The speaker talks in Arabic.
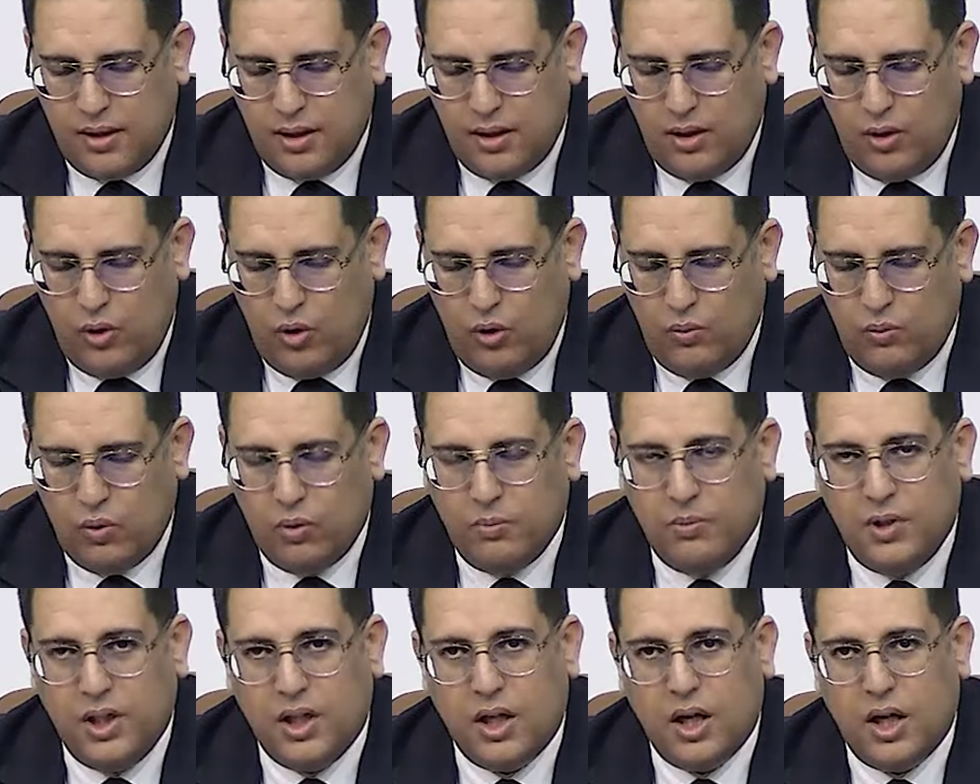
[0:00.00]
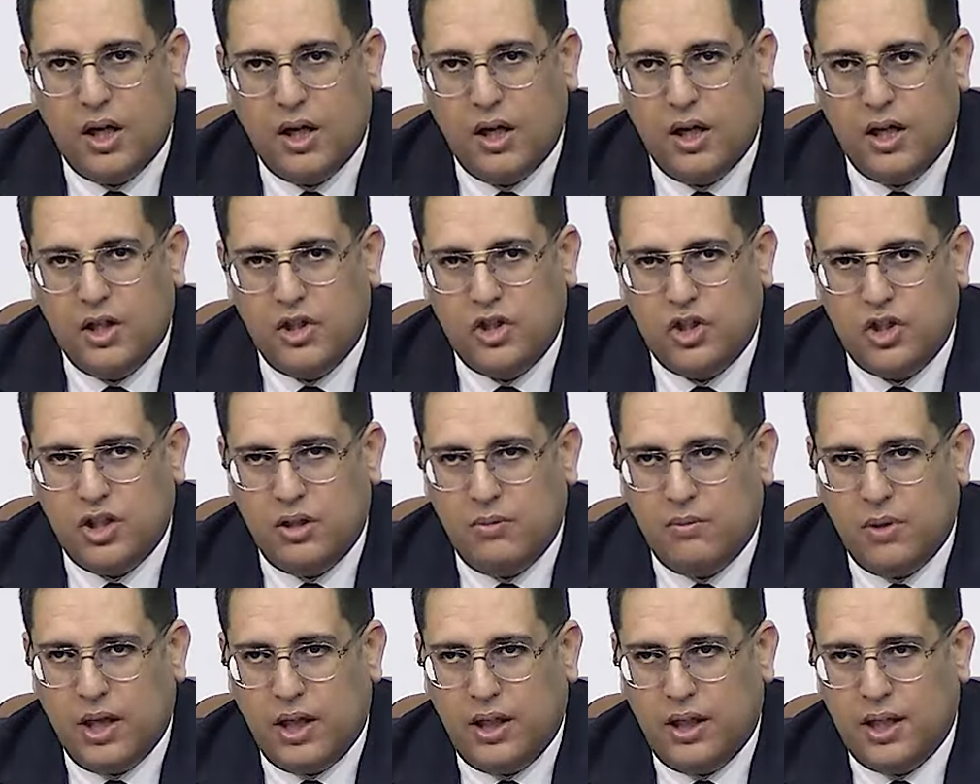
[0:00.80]
العمومية
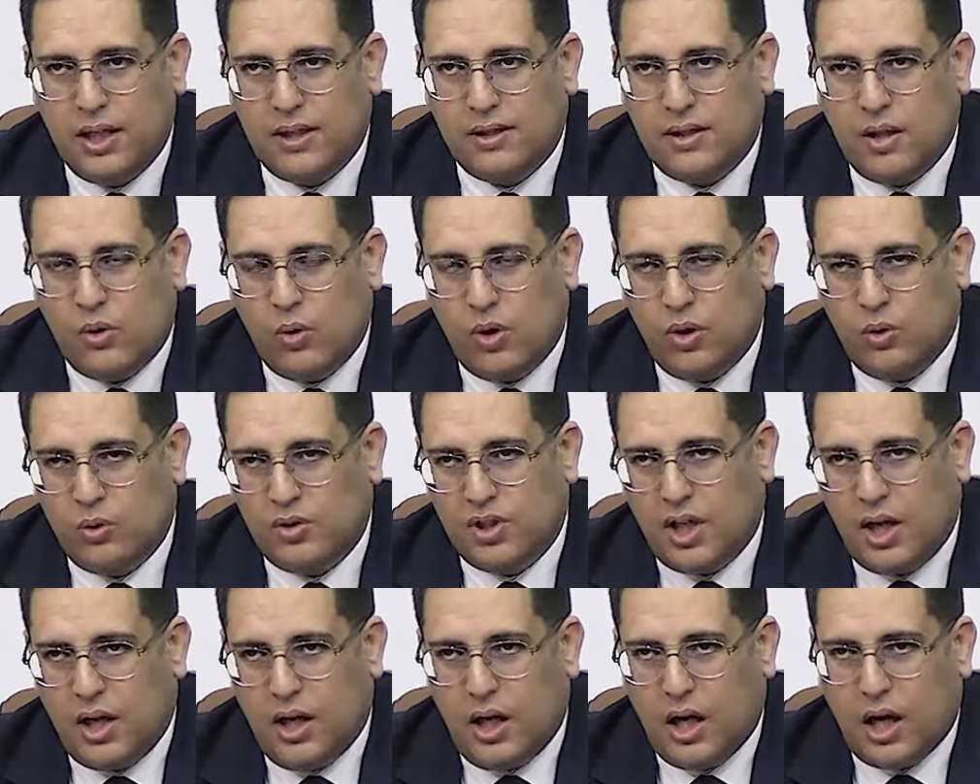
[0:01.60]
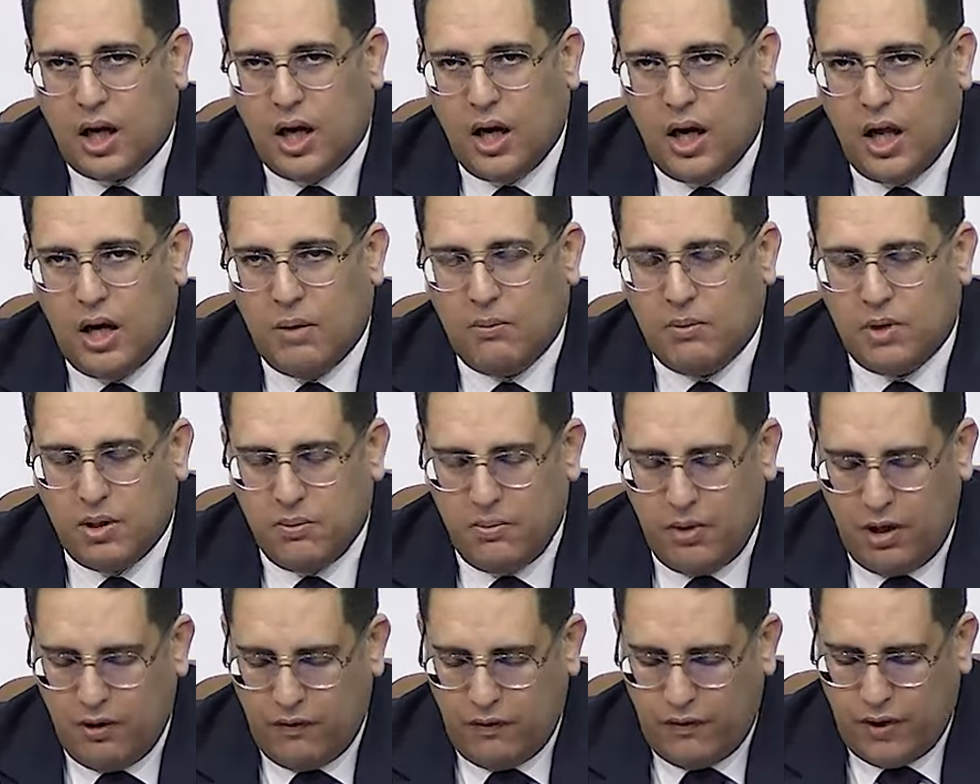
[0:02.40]
الاجتماعية سواء تعلق
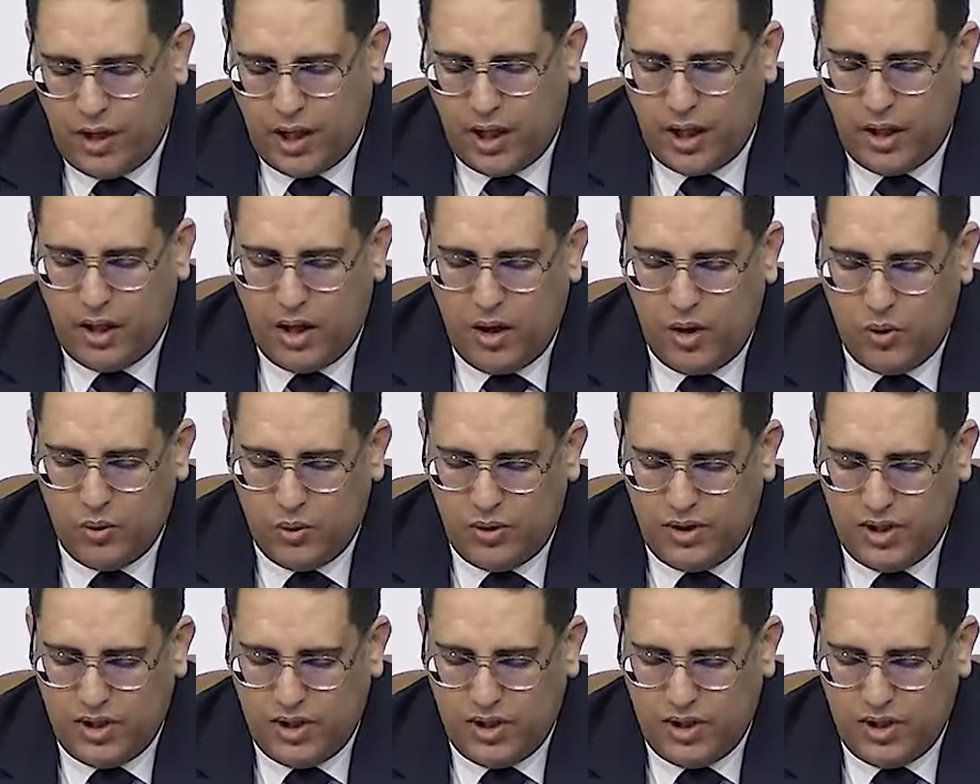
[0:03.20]
الأمر بالفقر أو